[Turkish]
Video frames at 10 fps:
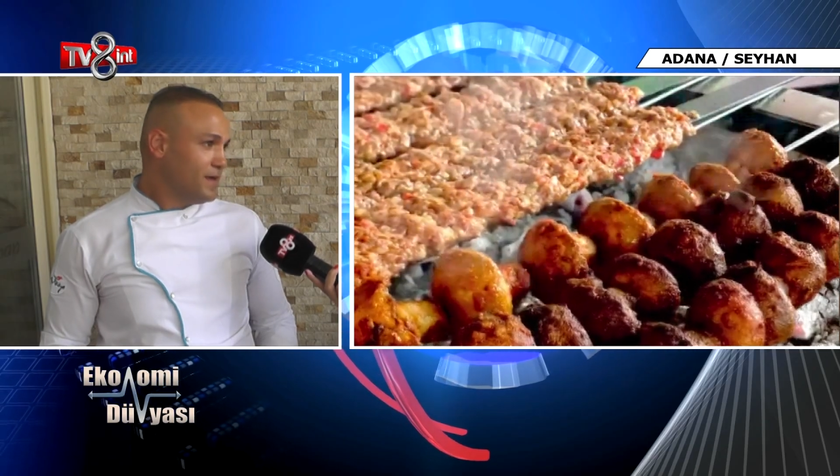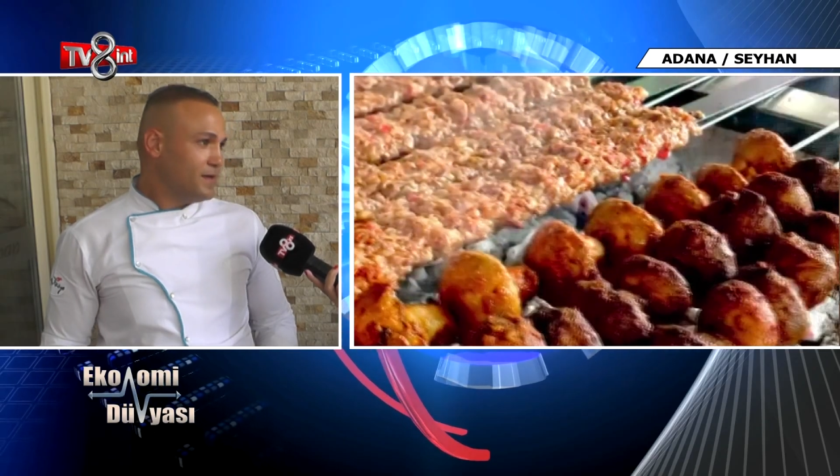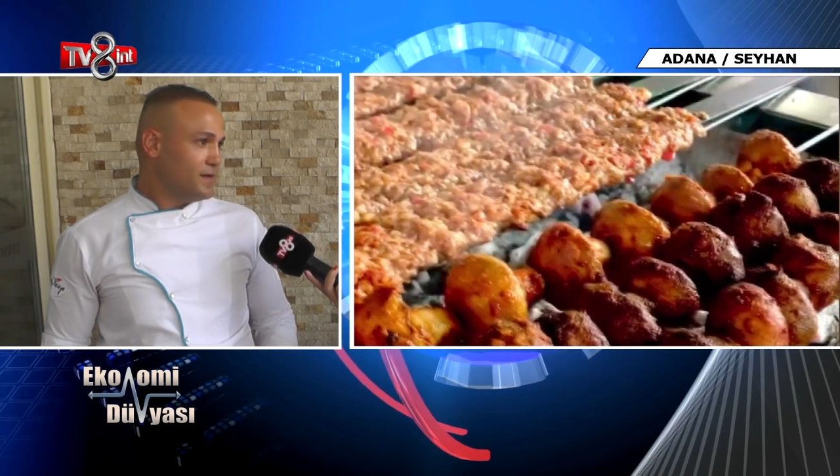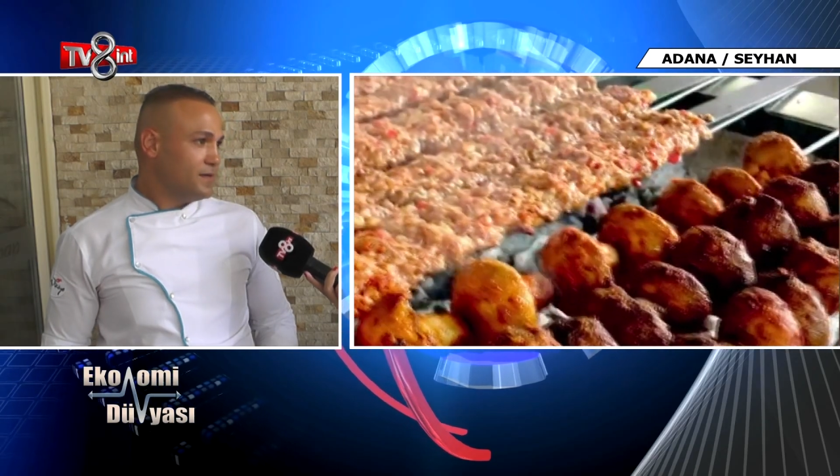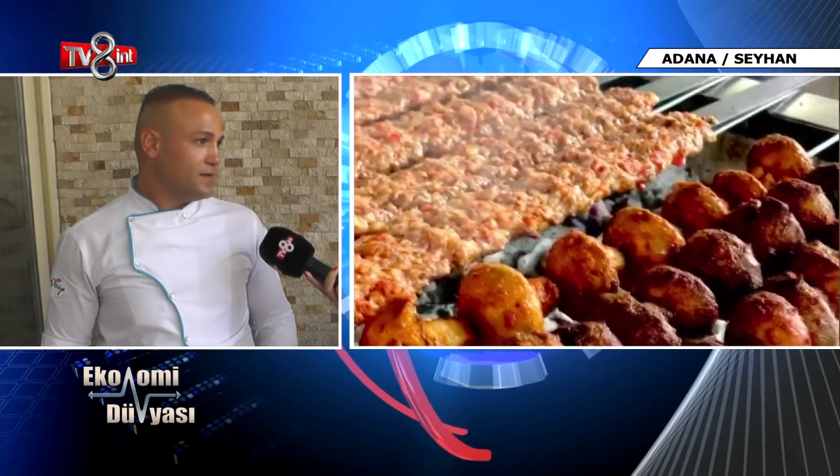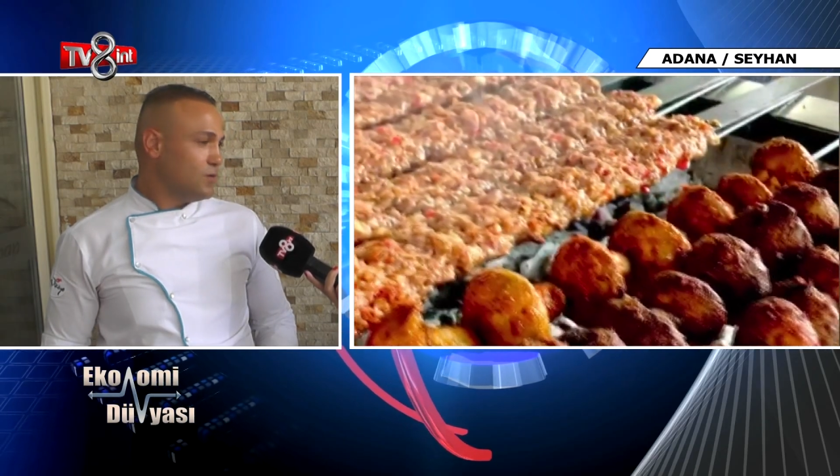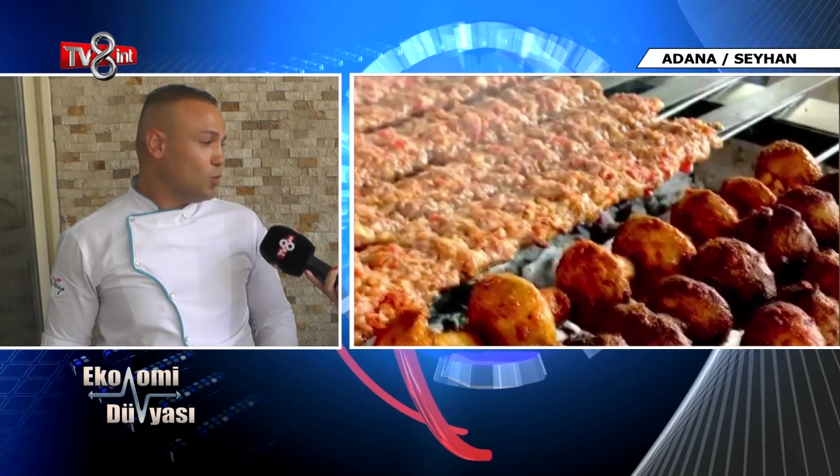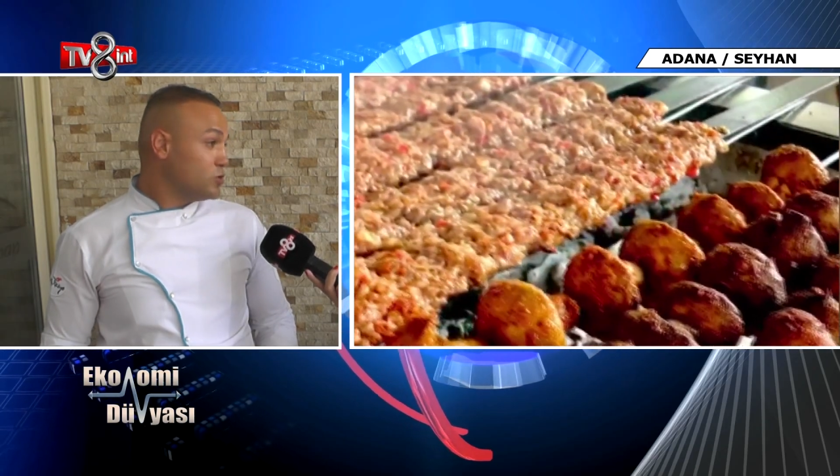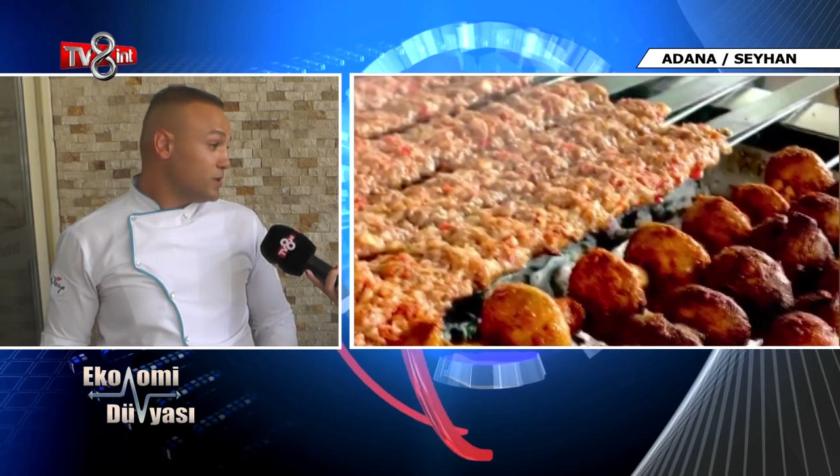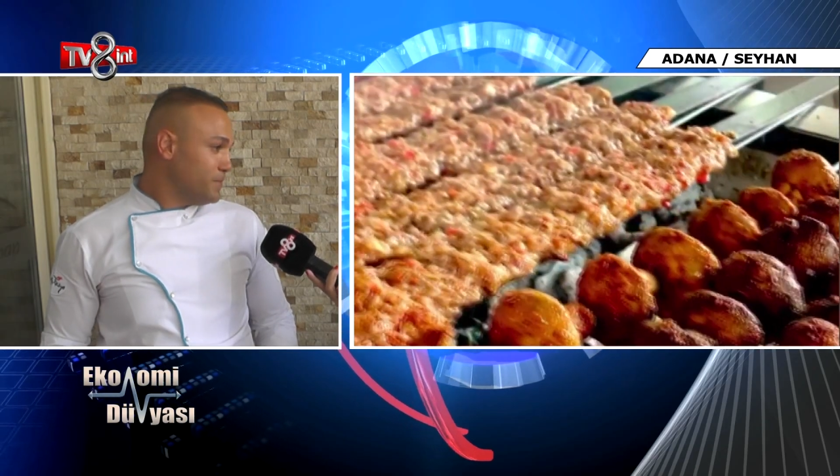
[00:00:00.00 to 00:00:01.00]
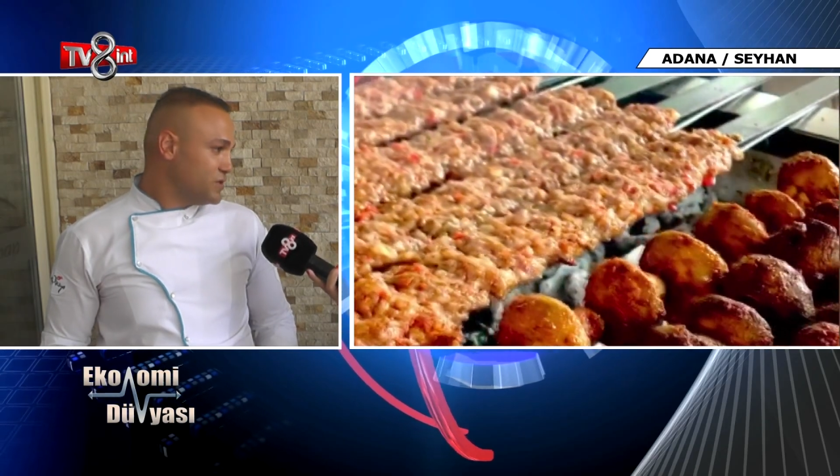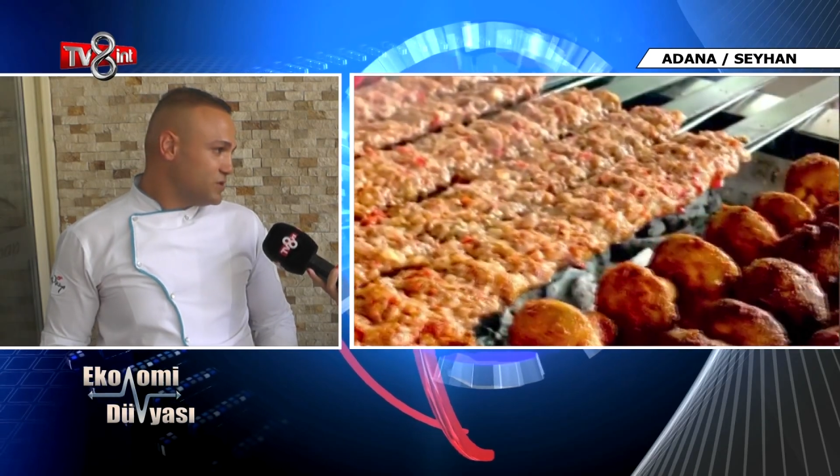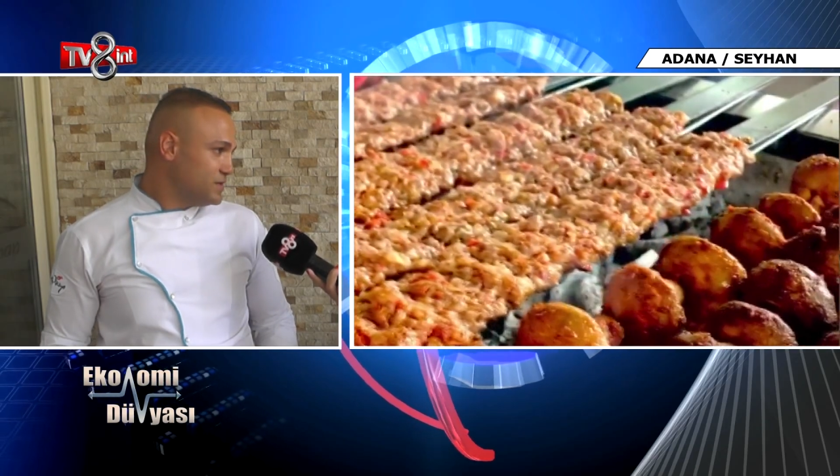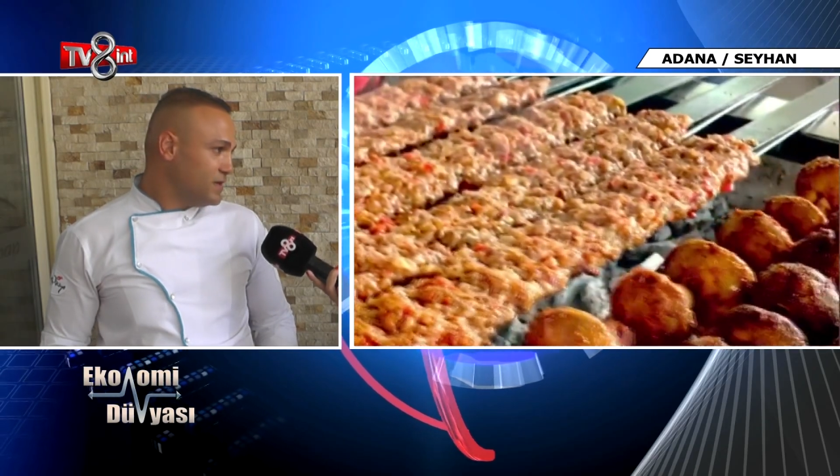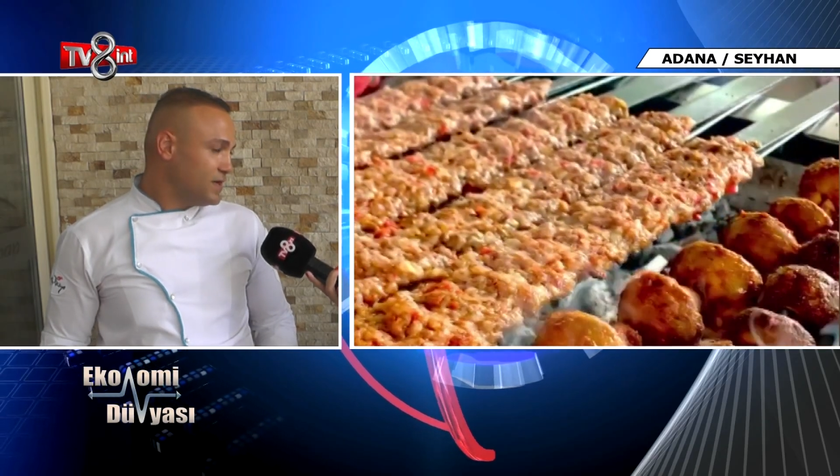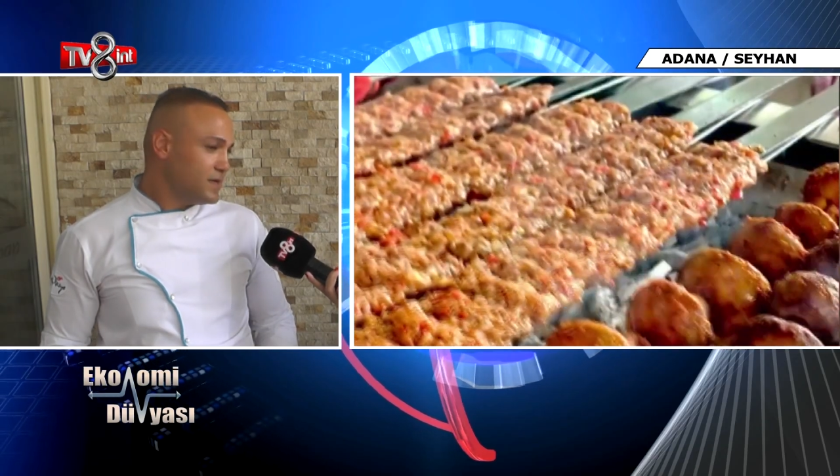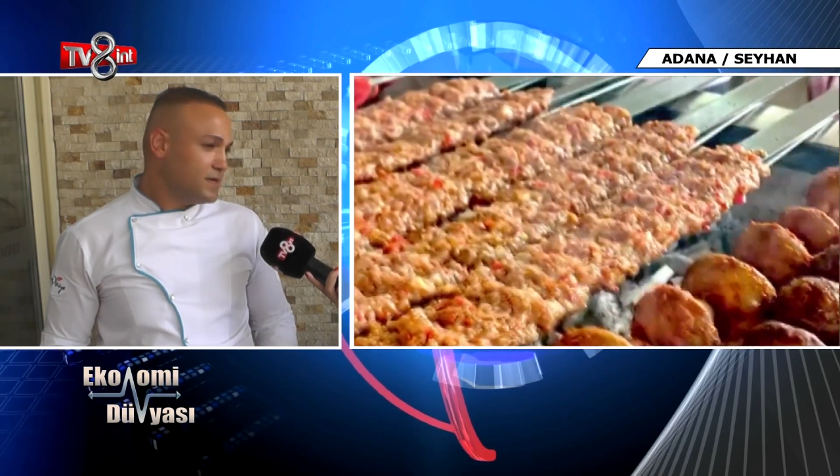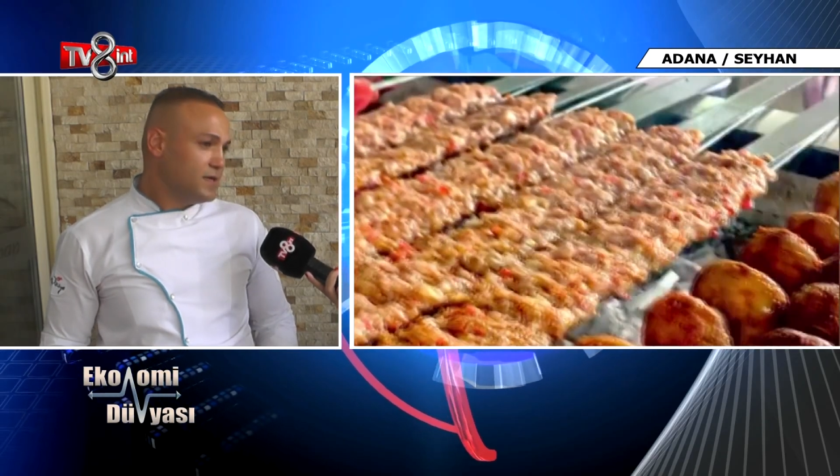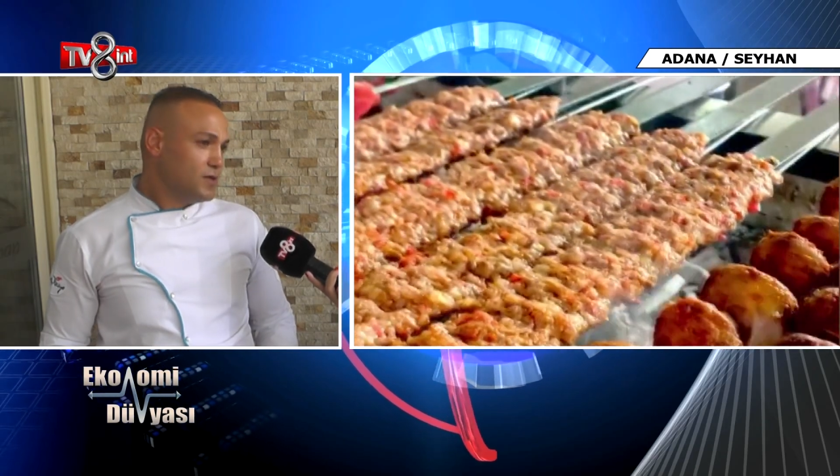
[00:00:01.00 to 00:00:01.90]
e, ocak başında